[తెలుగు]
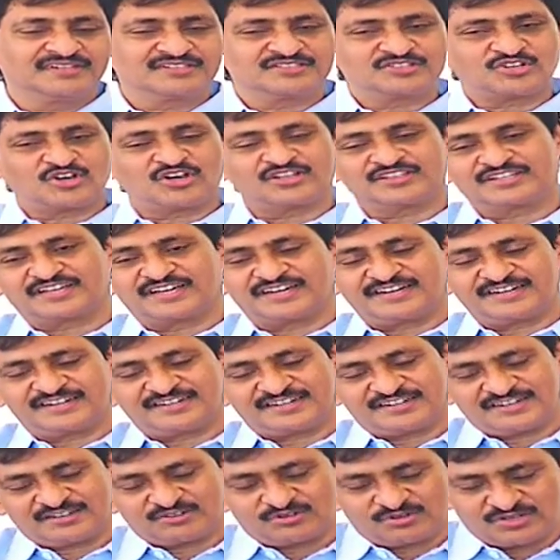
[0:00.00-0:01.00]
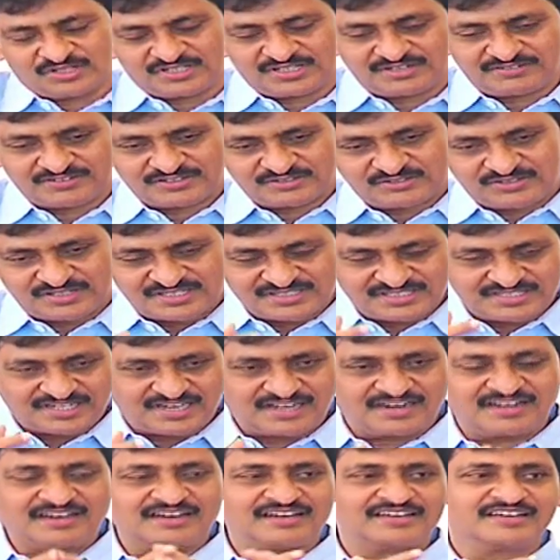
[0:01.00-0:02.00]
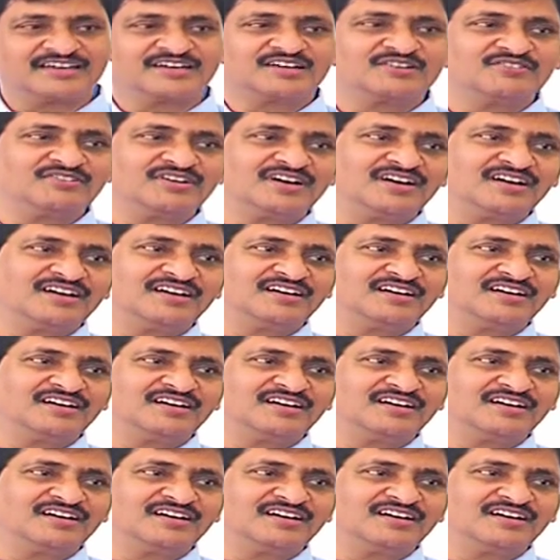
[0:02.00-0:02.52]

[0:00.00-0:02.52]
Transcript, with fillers: సో అందుకని ఏంటంటే గోదావరితో చాలా ఎక్కువ